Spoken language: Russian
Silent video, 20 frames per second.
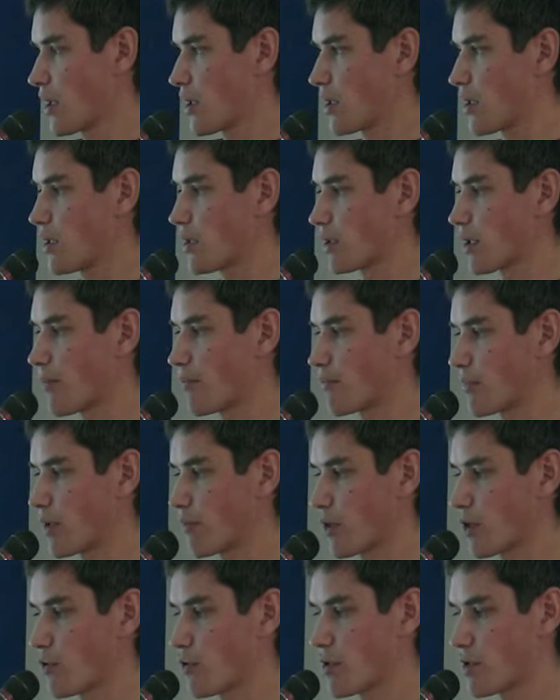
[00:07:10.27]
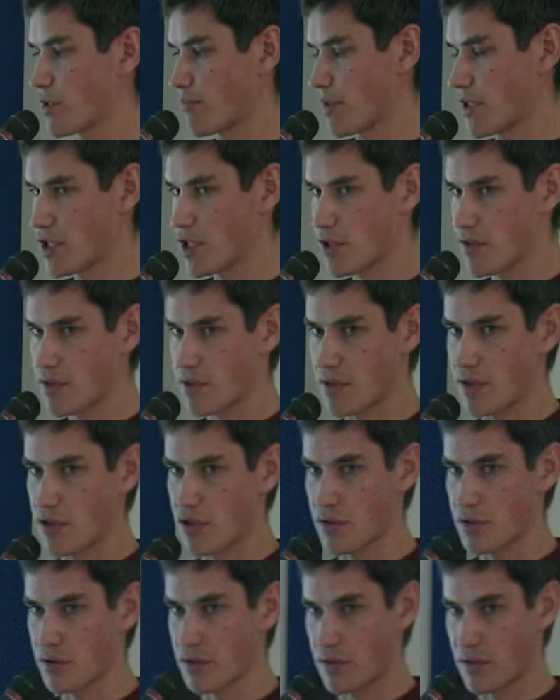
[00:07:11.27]
и нам не приходится поддерживать
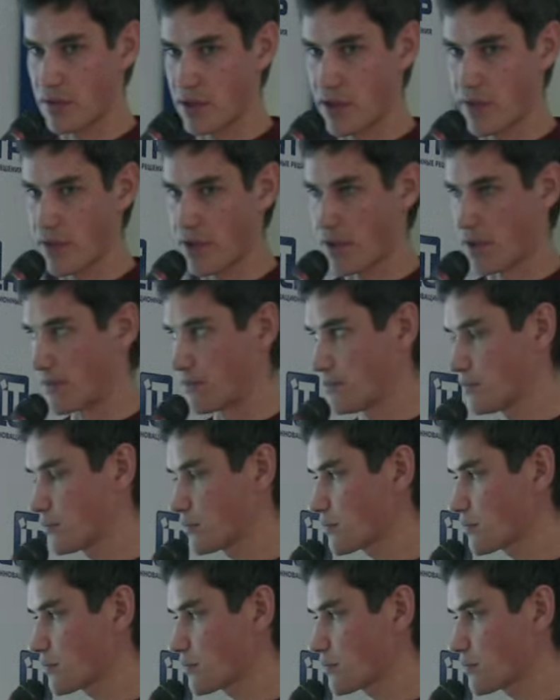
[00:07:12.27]
еще драйвера.